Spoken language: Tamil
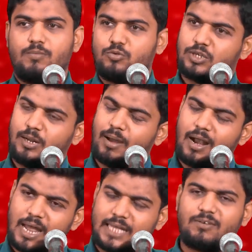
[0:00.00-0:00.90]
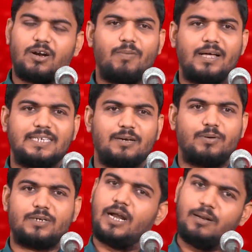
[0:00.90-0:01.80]
முஸ்லீம் அல்லாதவர்கள்
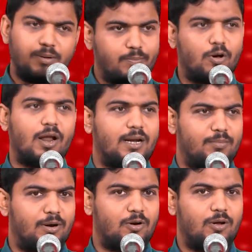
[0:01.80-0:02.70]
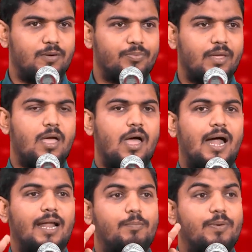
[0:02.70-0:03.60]
பாதிக்கப்பட்டாலும் நம்ம போராட்டம் பண்ணுறோம்
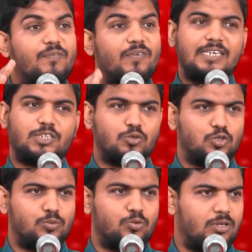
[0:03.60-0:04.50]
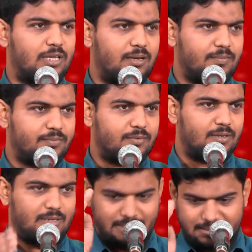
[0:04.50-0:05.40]
ஆனால் ப்ரெஃபரன்ஸ் கொடுக்கும்போது
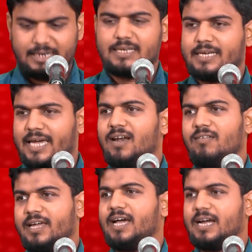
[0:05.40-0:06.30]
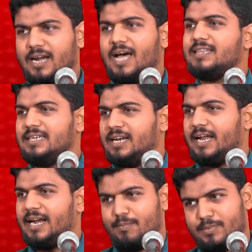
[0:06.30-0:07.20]
இதற்கு கேள்வி கேட்க நாதி
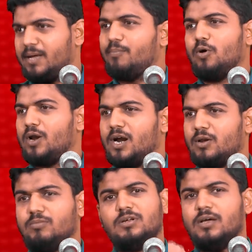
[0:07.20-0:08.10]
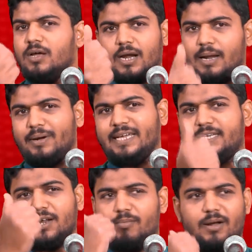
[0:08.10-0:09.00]
இல்லை நம்ம தான் போராடணும்னு நம்ம
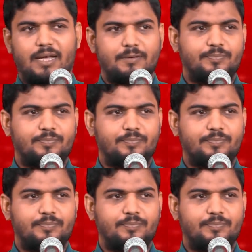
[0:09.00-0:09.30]
நிற்கிறோம்ல